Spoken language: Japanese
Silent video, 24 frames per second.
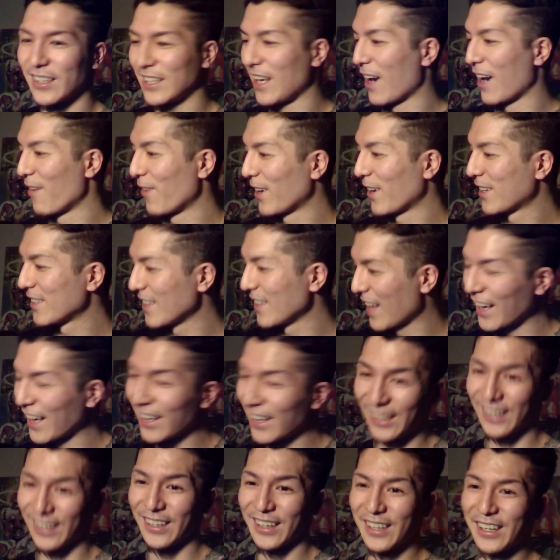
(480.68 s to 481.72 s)
やばくな
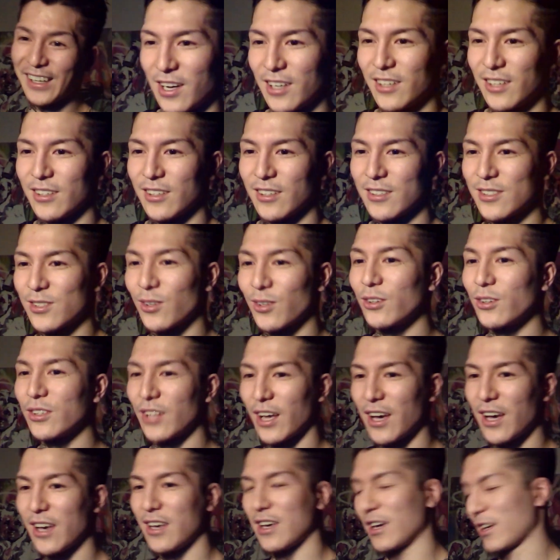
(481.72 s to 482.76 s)
いすごく
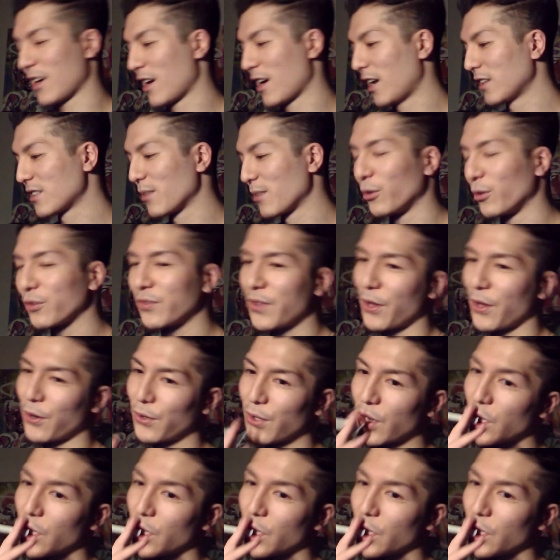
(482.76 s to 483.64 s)
ないやけん、あいつは持ってる。